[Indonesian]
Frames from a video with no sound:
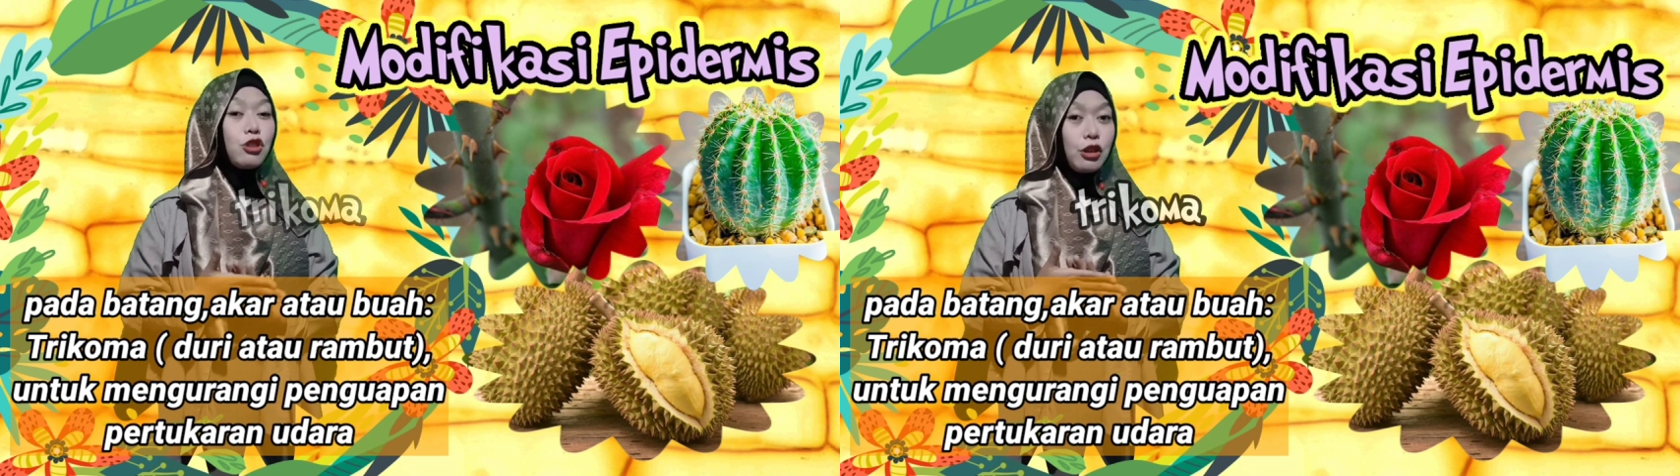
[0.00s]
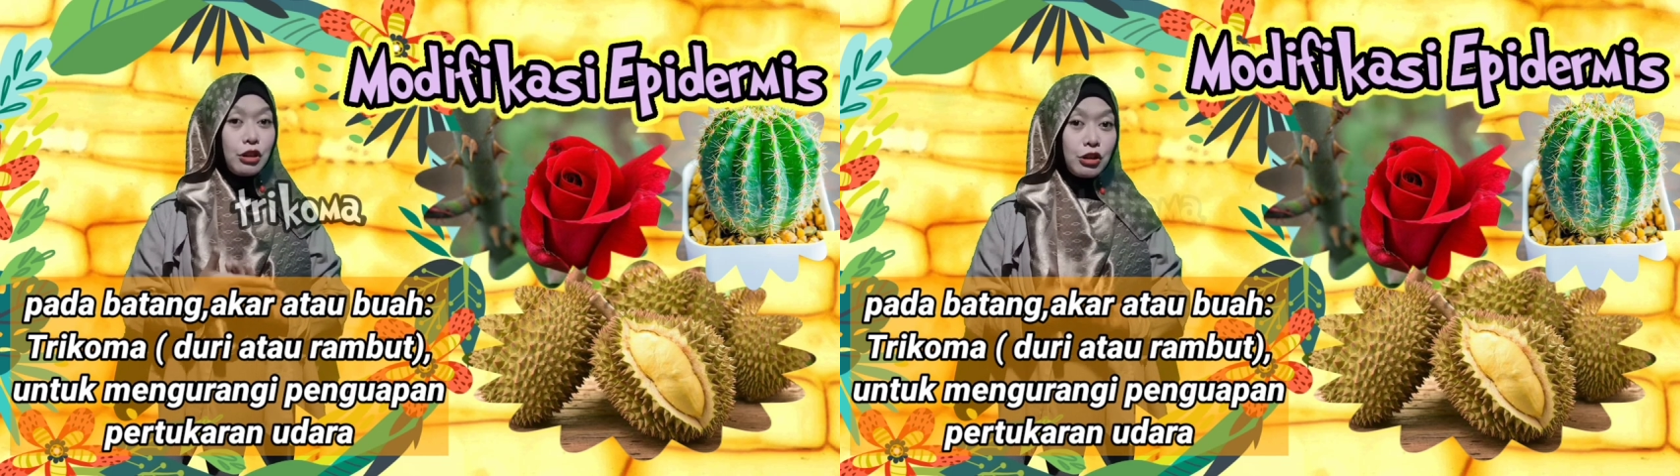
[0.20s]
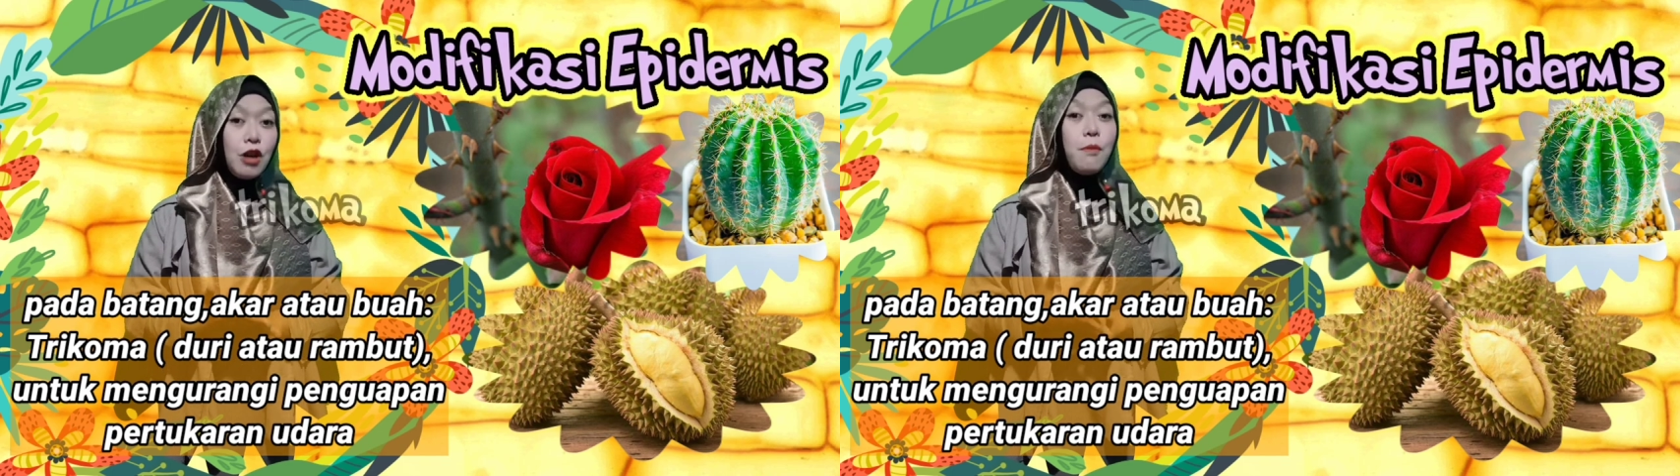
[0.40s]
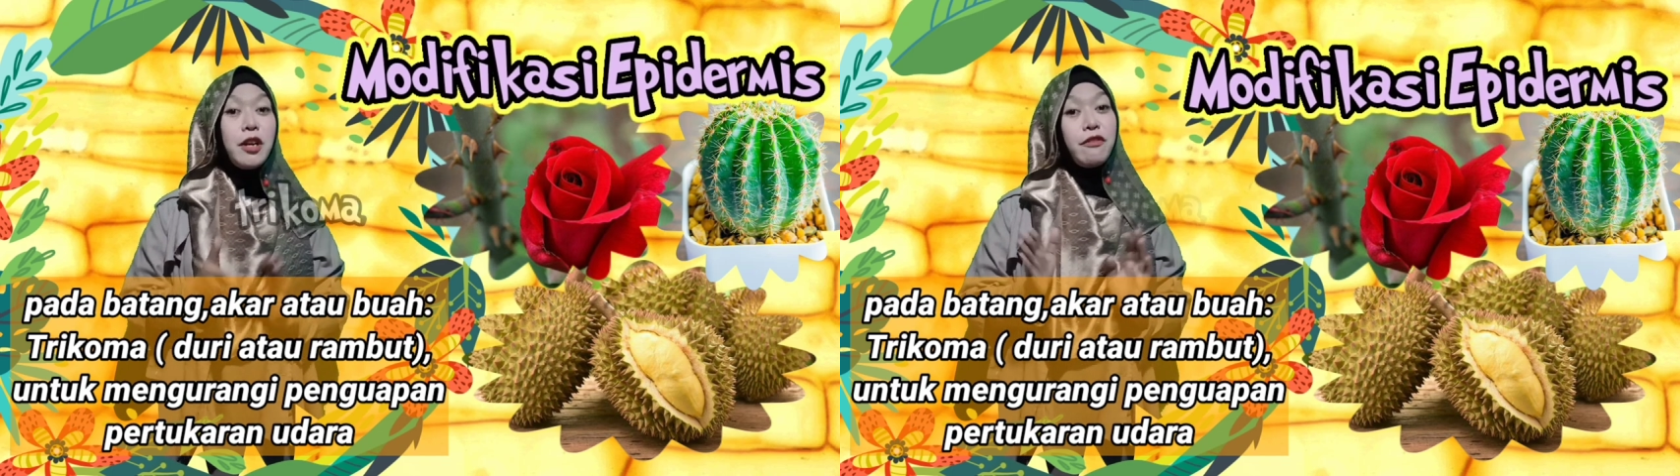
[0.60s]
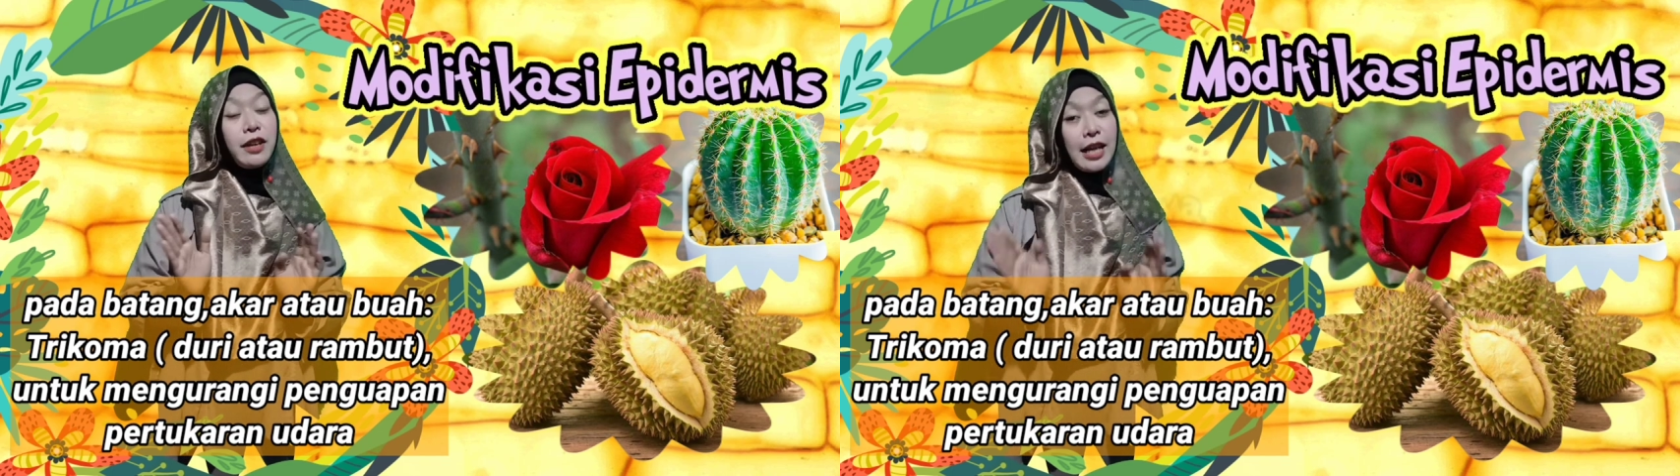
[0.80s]
contoh
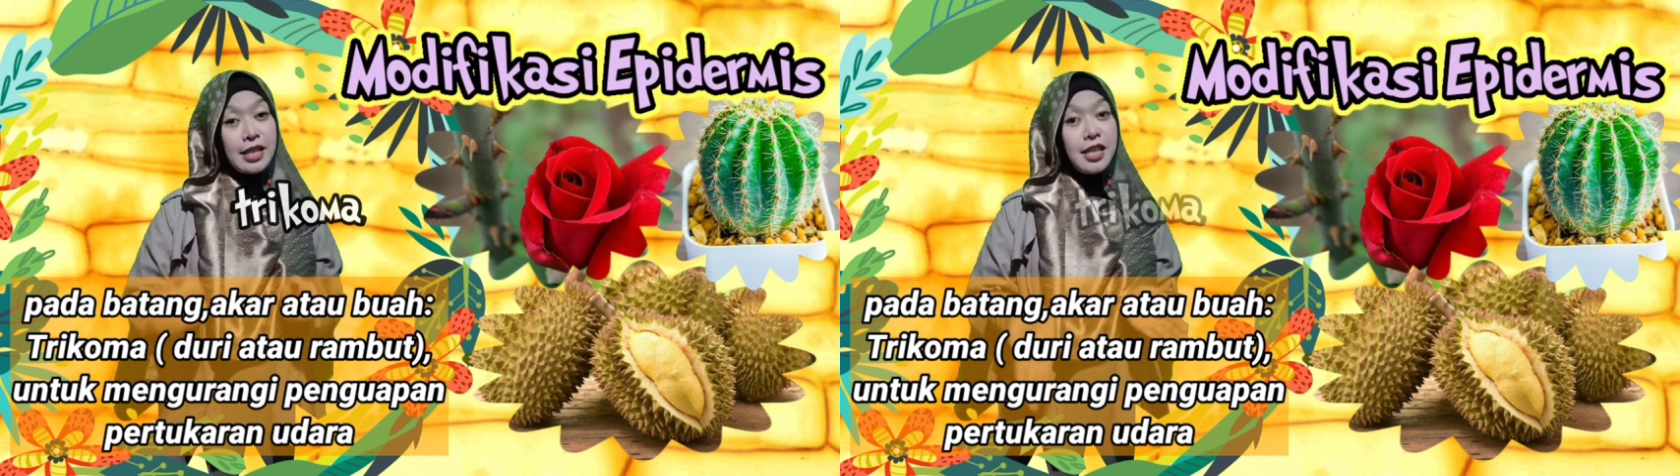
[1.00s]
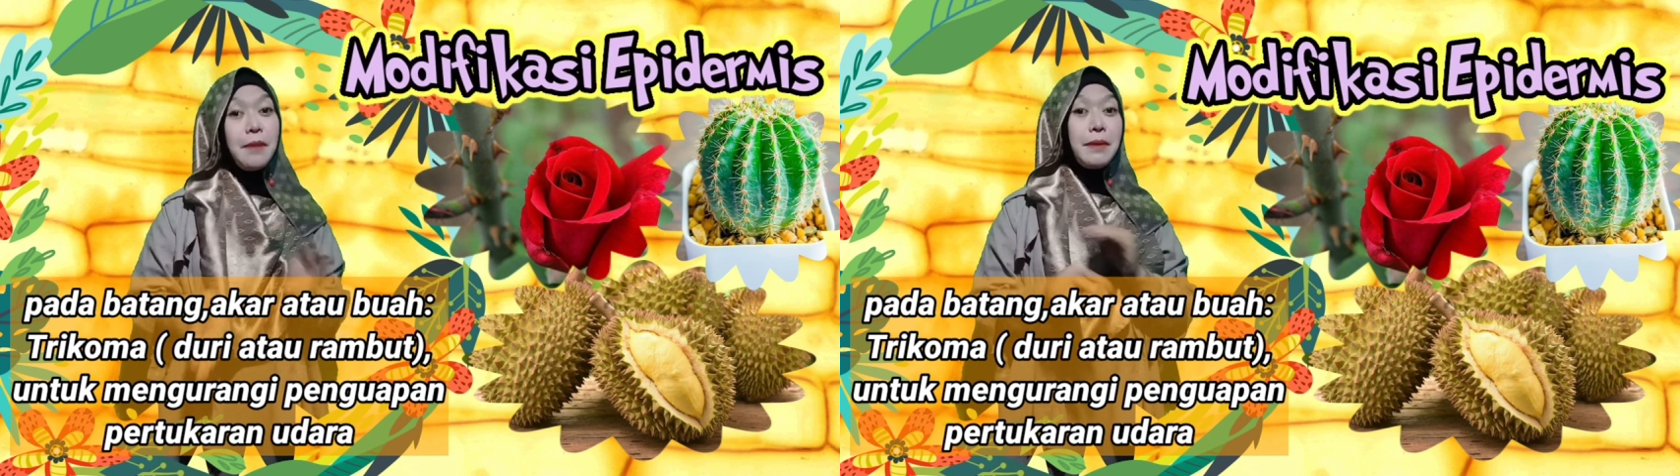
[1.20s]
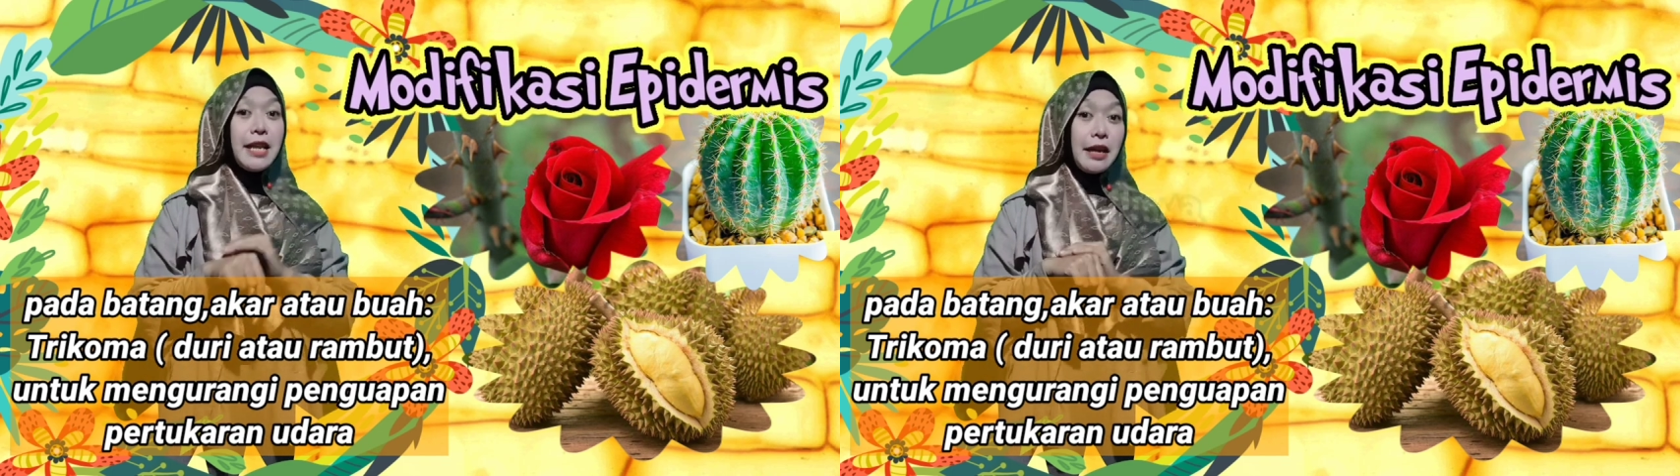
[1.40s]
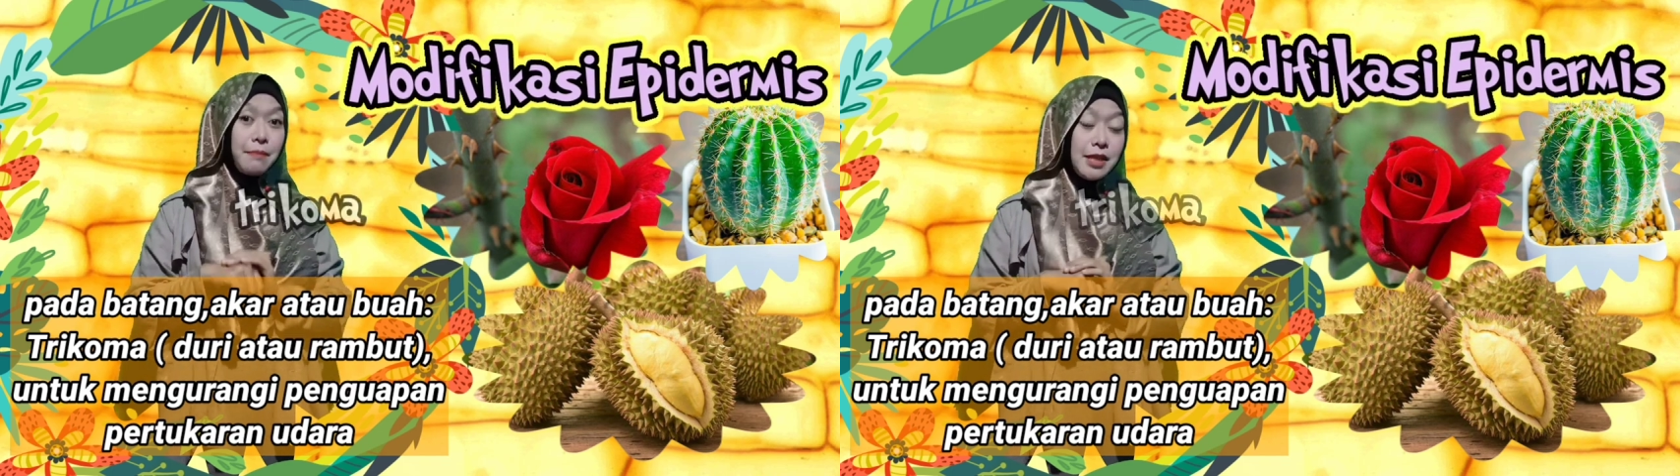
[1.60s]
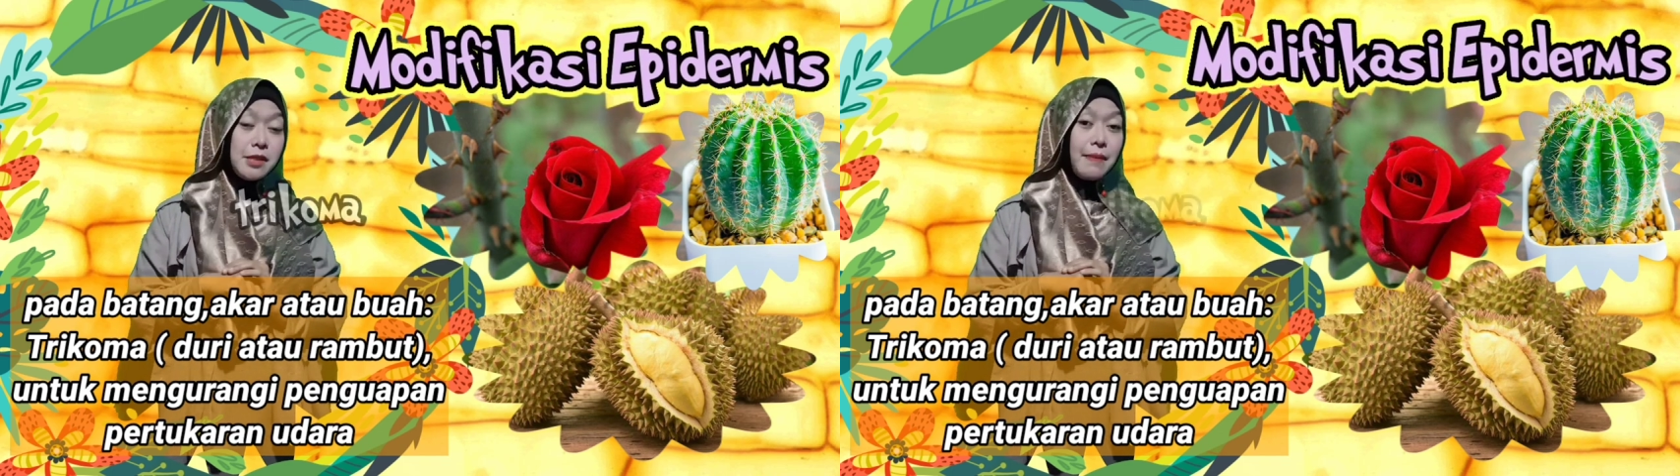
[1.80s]
modifikasi
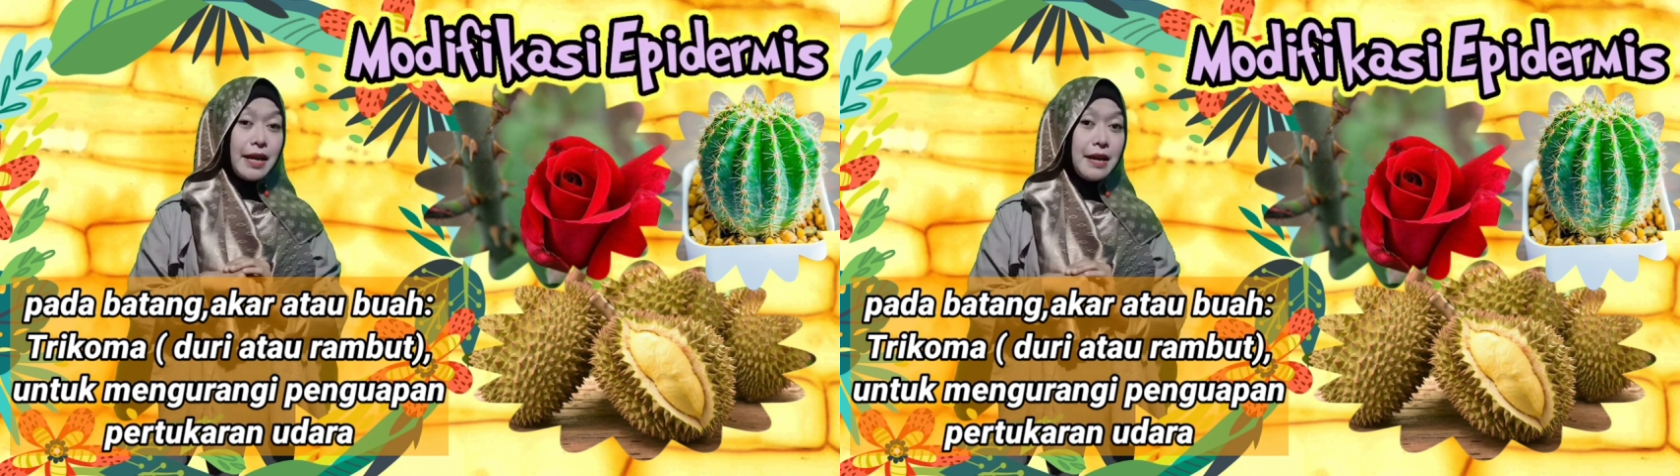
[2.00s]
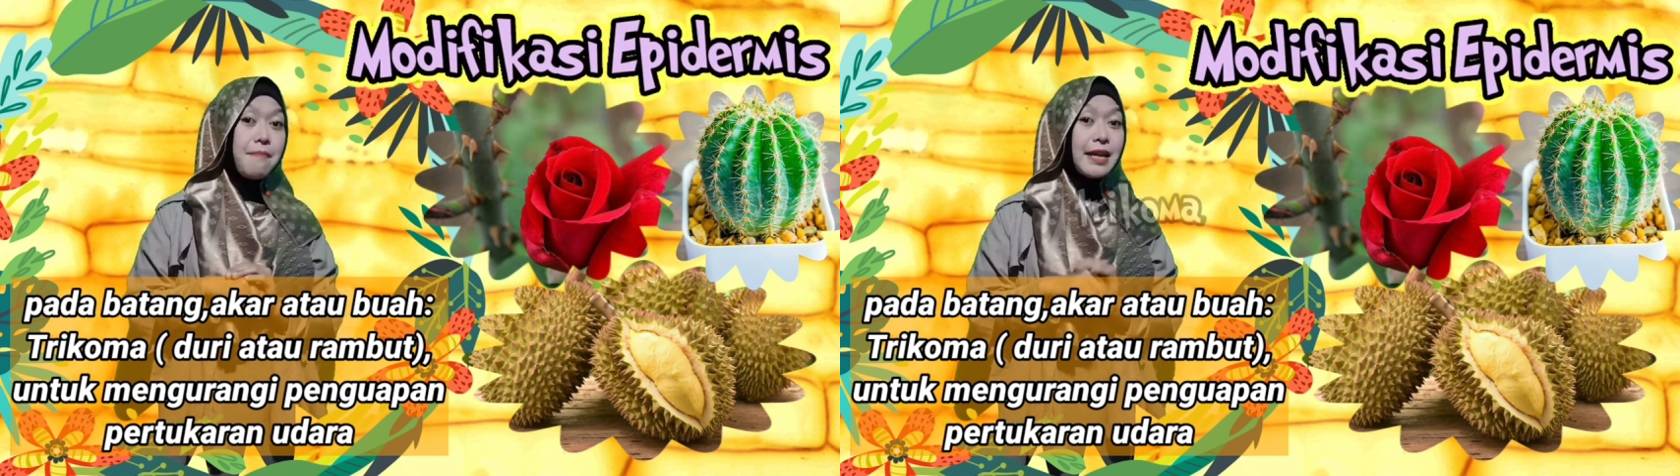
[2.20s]
epidermis pada